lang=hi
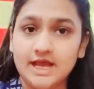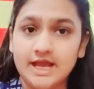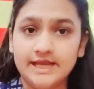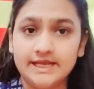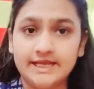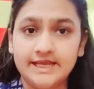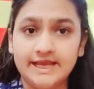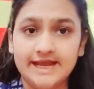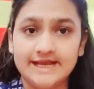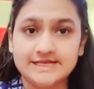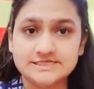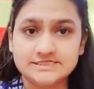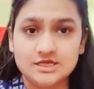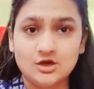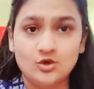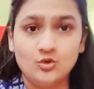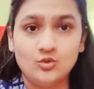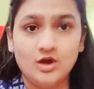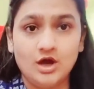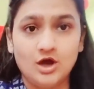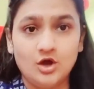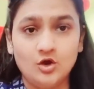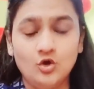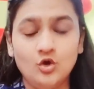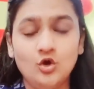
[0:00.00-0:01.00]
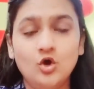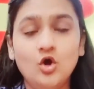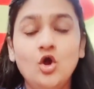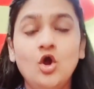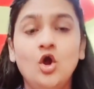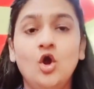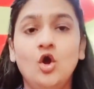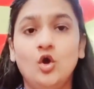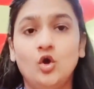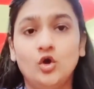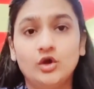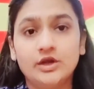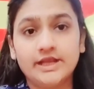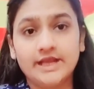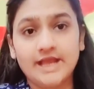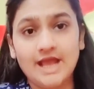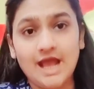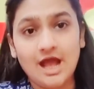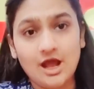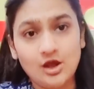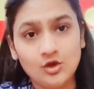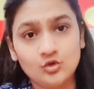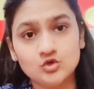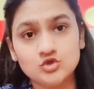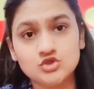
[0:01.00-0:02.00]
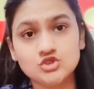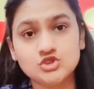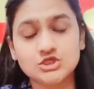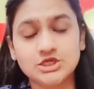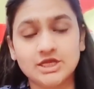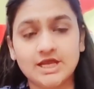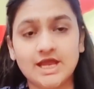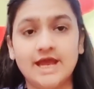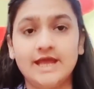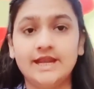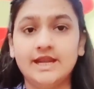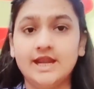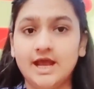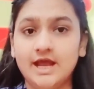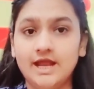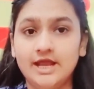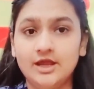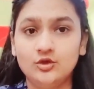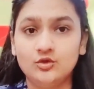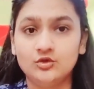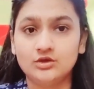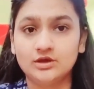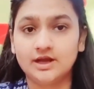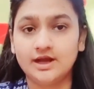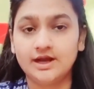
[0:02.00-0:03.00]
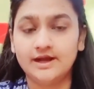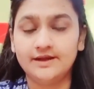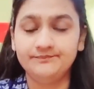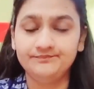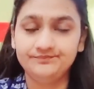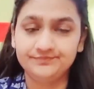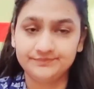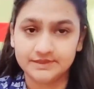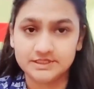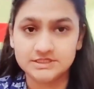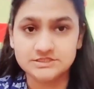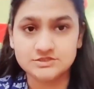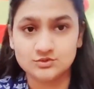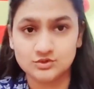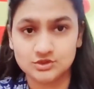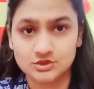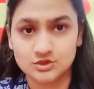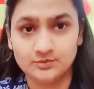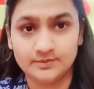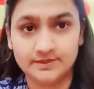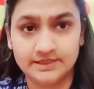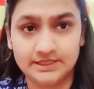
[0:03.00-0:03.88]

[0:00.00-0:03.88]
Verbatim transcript: है कि ऐसा हुआ हो और क्या कुछ कहना है उनका इस वीडियो